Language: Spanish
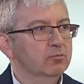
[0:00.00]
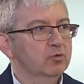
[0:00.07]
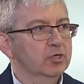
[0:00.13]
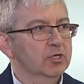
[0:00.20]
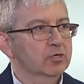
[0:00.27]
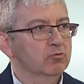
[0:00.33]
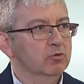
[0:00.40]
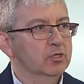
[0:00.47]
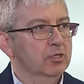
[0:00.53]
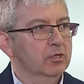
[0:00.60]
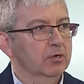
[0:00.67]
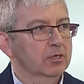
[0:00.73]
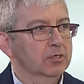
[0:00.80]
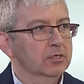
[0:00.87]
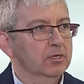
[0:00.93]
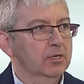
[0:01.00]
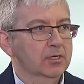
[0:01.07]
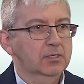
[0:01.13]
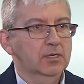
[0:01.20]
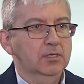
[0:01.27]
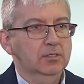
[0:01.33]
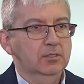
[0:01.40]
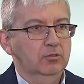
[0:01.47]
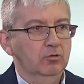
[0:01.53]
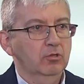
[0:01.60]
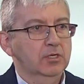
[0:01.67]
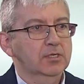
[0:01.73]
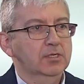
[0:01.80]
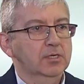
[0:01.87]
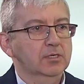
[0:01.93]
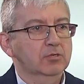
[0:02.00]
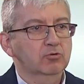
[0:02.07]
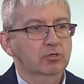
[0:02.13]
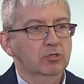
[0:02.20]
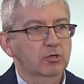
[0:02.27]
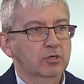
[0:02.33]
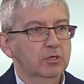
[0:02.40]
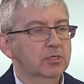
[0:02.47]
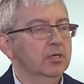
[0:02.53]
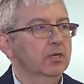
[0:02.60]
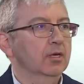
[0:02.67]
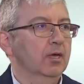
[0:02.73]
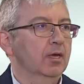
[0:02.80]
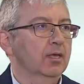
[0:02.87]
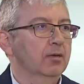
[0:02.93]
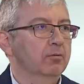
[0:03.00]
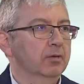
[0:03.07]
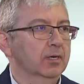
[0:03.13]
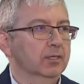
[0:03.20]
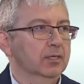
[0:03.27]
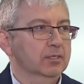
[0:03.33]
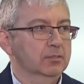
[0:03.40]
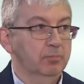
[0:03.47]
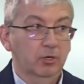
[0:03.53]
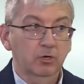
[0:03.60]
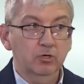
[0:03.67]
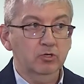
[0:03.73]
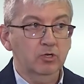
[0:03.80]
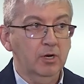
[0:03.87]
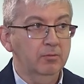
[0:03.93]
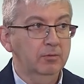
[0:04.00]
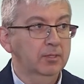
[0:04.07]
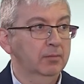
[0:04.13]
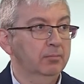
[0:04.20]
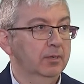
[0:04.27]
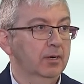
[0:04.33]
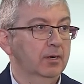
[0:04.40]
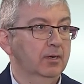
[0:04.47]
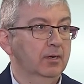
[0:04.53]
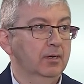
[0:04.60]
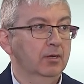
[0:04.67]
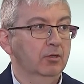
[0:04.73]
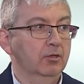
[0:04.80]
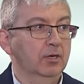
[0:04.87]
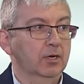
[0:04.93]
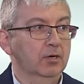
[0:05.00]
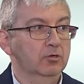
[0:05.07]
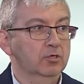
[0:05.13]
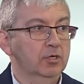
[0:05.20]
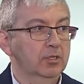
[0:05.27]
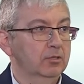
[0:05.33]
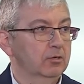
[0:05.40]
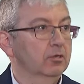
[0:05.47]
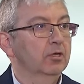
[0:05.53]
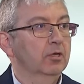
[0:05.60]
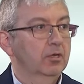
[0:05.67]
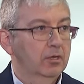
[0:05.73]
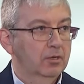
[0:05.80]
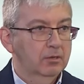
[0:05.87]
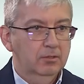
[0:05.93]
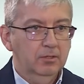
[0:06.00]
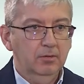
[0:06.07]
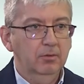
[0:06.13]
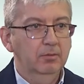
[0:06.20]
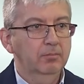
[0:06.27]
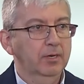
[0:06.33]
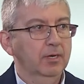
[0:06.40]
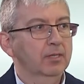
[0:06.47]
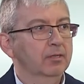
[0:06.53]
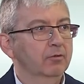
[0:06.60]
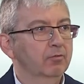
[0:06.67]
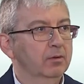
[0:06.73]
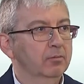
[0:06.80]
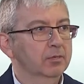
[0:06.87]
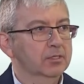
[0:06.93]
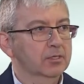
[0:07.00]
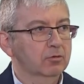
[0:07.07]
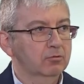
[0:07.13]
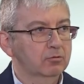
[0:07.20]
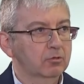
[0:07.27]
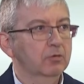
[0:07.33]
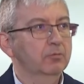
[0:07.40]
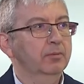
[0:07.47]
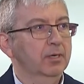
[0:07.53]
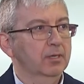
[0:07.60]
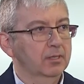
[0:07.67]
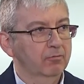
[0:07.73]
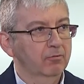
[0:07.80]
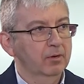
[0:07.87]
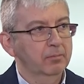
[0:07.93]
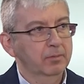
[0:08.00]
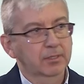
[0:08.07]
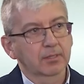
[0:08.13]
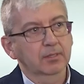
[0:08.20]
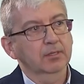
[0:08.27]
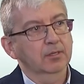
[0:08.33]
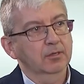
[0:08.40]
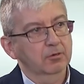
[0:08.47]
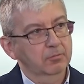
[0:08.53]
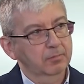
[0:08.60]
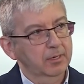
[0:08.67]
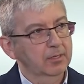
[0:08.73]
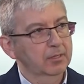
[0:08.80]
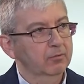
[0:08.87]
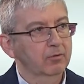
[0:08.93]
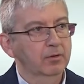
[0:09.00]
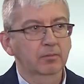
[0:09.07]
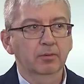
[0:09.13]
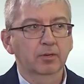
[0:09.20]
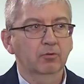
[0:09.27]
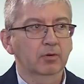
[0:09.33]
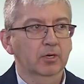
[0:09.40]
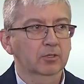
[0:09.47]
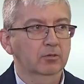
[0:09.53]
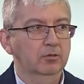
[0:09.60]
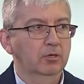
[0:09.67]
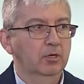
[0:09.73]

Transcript: muchas cuestiones y esas, todas esas cuestiones siguen ahí abiertas, pero no solamente para el reinado de Carlos V, también para el de Felipe II, para el de Felipe III, para el de Felipe IV.